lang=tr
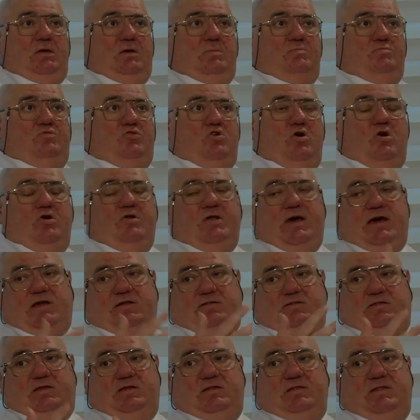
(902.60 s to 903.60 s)

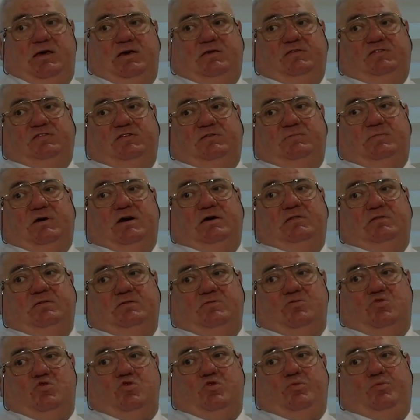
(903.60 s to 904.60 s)
Breuer denilen zamanının
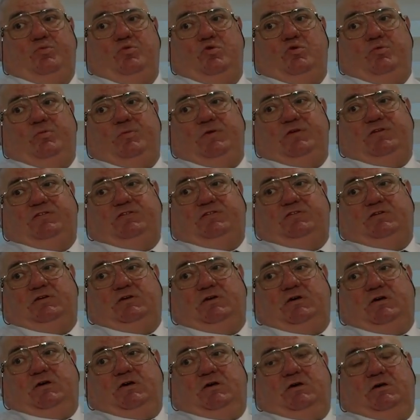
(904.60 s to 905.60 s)
çok büyük bir
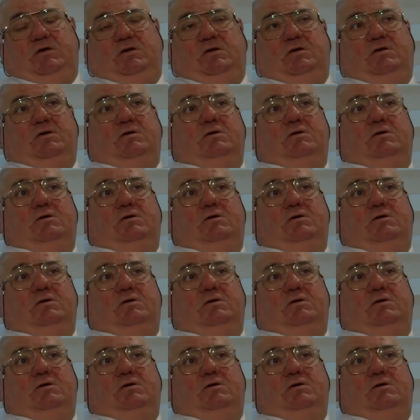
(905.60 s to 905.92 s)
e,